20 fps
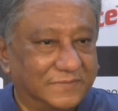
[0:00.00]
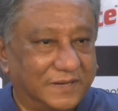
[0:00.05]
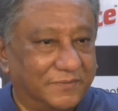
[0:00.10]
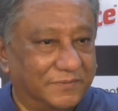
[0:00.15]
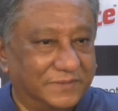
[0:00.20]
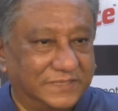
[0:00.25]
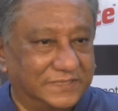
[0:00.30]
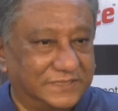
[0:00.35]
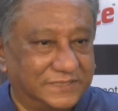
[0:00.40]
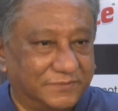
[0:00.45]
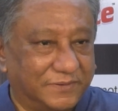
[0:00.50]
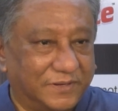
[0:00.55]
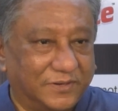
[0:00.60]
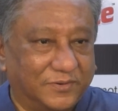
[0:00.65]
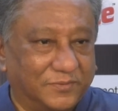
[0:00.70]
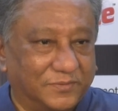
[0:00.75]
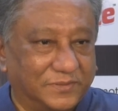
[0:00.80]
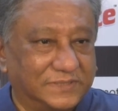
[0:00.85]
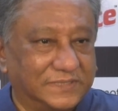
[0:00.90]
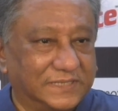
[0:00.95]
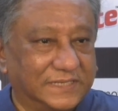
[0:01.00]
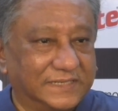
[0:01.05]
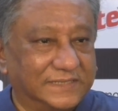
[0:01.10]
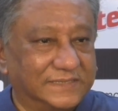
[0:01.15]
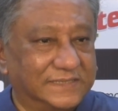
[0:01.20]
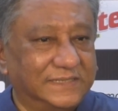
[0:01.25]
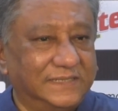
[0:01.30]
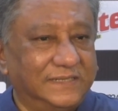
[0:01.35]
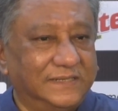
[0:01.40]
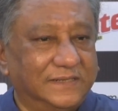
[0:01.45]
আমাদের চেয়ে ভালো অবস্থায়
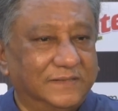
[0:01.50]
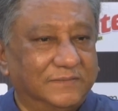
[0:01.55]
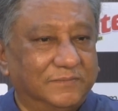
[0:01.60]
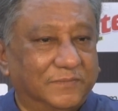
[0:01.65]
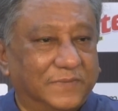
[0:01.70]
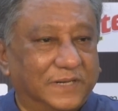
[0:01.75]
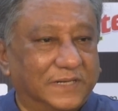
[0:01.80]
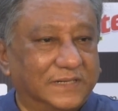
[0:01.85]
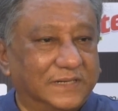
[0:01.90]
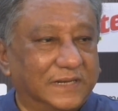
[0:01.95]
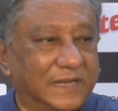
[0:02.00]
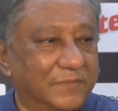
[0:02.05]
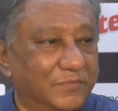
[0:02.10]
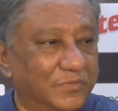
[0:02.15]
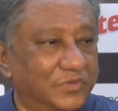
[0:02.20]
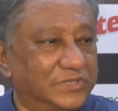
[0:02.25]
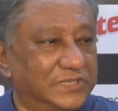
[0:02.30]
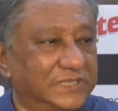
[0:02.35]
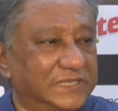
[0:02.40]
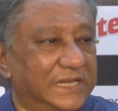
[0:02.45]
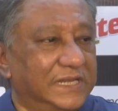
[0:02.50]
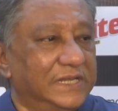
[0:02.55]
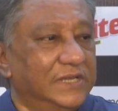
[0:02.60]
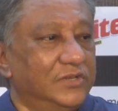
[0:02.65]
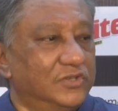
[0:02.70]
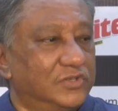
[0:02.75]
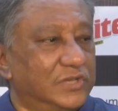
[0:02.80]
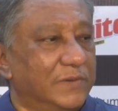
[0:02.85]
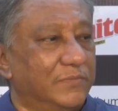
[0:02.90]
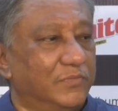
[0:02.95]
আছেন বাট আমি বলছি যে
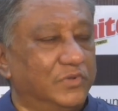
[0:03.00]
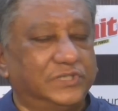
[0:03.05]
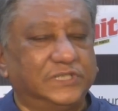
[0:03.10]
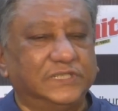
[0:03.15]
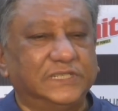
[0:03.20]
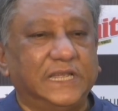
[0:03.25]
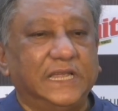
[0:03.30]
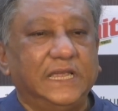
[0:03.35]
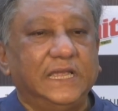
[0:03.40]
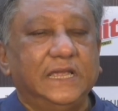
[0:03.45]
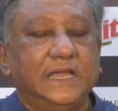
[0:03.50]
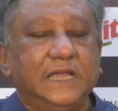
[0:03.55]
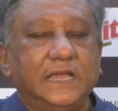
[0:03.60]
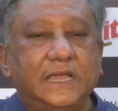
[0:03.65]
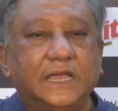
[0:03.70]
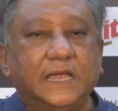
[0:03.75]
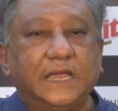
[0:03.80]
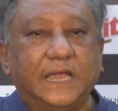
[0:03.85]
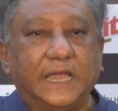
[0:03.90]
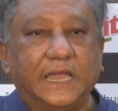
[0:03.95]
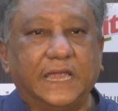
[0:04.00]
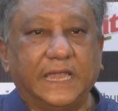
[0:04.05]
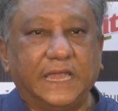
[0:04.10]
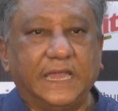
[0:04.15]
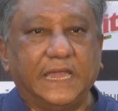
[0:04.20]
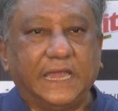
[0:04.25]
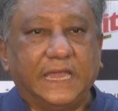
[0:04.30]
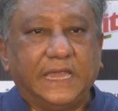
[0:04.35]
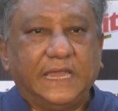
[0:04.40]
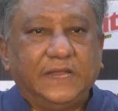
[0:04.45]
সো আমি বলছি যে
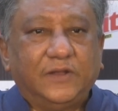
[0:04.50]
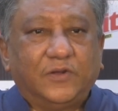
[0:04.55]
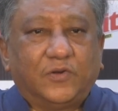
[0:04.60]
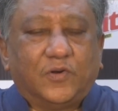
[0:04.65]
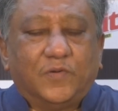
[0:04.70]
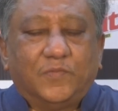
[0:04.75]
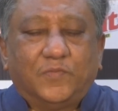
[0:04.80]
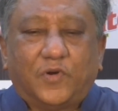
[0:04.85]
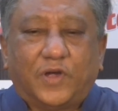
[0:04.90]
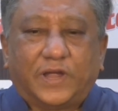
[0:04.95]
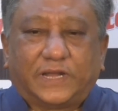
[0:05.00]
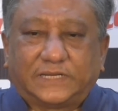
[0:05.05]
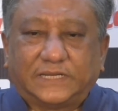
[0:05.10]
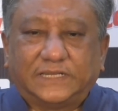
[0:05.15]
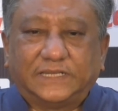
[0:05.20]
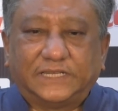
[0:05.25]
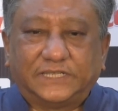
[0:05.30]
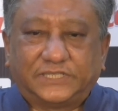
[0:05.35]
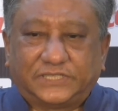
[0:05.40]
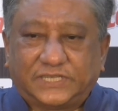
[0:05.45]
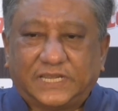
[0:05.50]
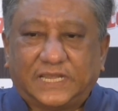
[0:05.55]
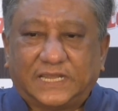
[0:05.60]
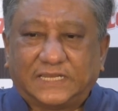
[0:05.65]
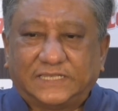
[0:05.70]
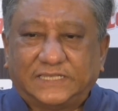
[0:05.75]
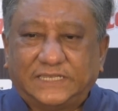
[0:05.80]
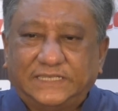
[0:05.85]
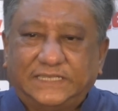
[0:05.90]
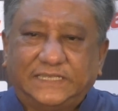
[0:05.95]
এই এইরকম কয়েকটা দেশ
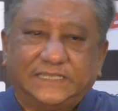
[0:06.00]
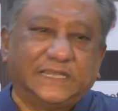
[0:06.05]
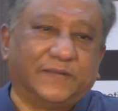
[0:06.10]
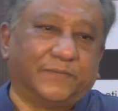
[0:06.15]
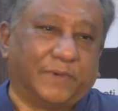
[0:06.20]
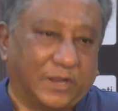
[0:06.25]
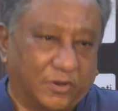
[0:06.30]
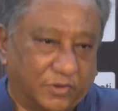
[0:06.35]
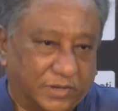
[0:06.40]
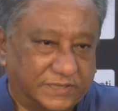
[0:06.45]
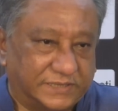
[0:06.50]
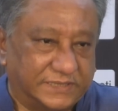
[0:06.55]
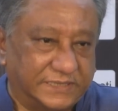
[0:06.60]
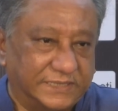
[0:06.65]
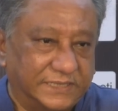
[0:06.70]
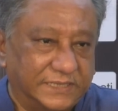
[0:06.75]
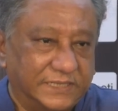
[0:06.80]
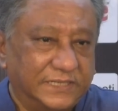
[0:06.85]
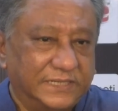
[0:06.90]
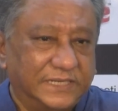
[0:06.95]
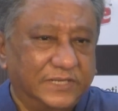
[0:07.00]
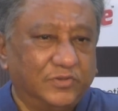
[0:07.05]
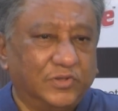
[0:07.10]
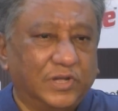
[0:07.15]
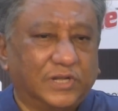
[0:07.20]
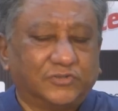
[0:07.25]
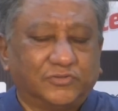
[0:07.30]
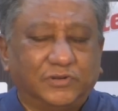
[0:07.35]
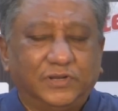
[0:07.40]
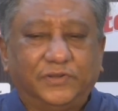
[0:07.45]
ছাড়া সেদিক দিয়ে ভালো আছি
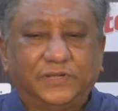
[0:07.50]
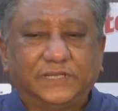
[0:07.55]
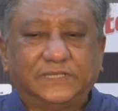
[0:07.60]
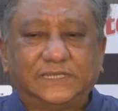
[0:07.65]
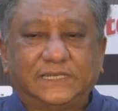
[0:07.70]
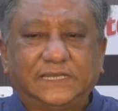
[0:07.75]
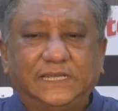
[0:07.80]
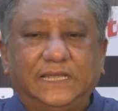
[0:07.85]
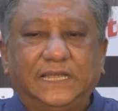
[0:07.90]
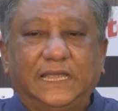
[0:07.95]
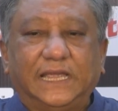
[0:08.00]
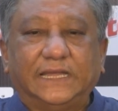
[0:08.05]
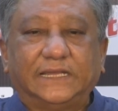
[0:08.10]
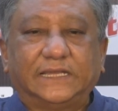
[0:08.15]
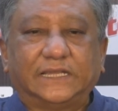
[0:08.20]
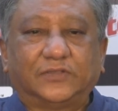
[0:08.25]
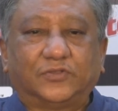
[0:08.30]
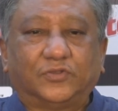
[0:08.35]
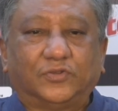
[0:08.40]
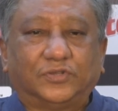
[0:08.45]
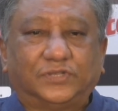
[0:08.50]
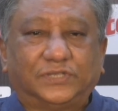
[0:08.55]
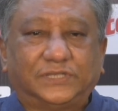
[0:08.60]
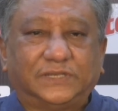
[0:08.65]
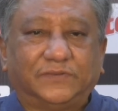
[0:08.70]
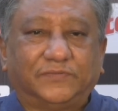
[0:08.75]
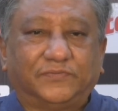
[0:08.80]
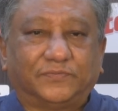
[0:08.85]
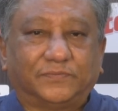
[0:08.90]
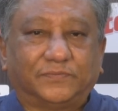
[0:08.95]
কিন্তু আসলে হয়েছে কি এটা তো হচ্ছে